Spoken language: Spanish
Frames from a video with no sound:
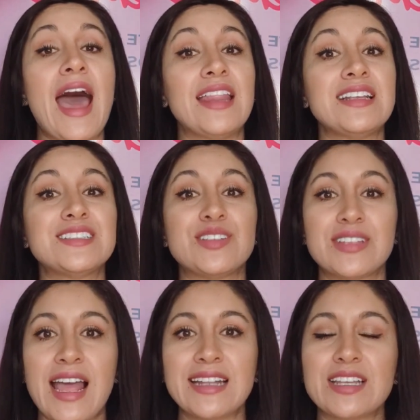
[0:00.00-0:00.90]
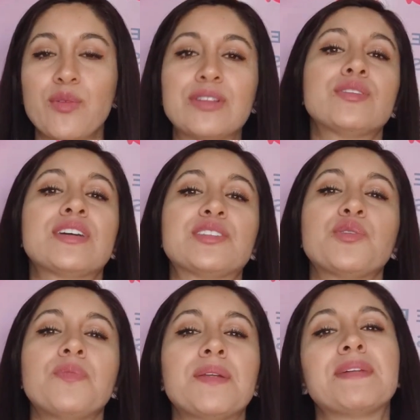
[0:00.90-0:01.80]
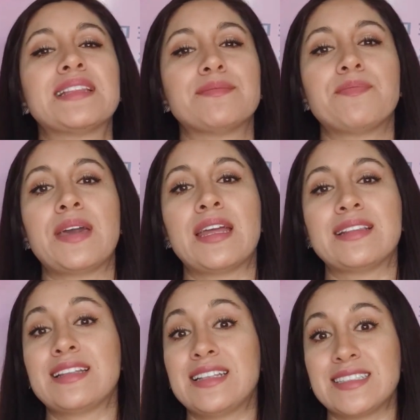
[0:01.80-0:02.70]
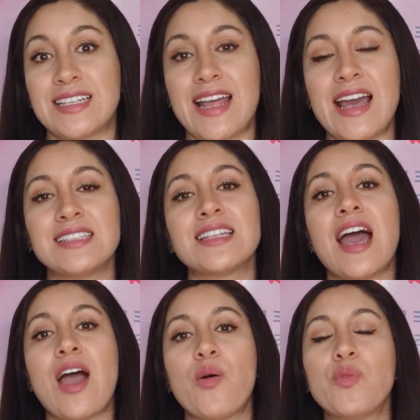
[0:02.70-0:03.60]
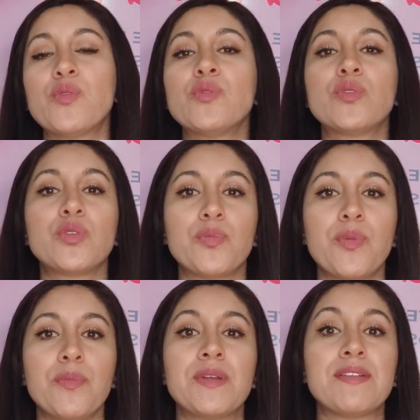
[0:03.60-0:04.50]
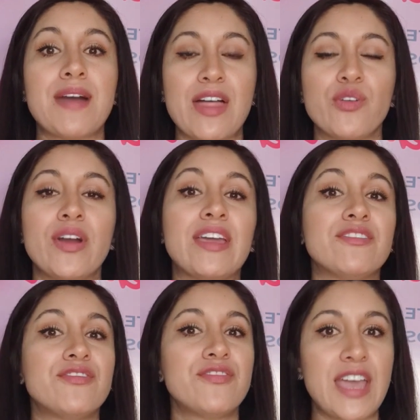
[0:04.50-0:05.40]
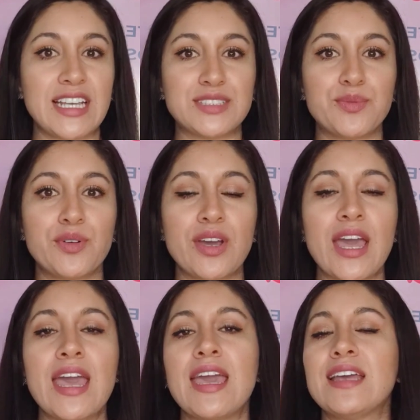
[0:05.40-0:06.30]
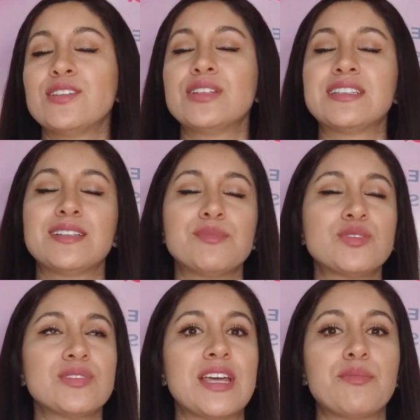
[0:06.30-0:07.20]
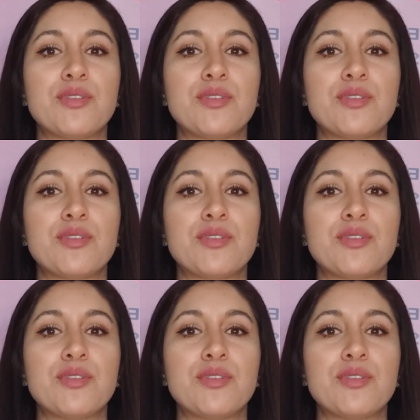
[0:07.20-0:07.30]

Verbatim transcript: Adicional, te cuento que tú pertenecerás a un grupo privado en Facebook en donde tenemos una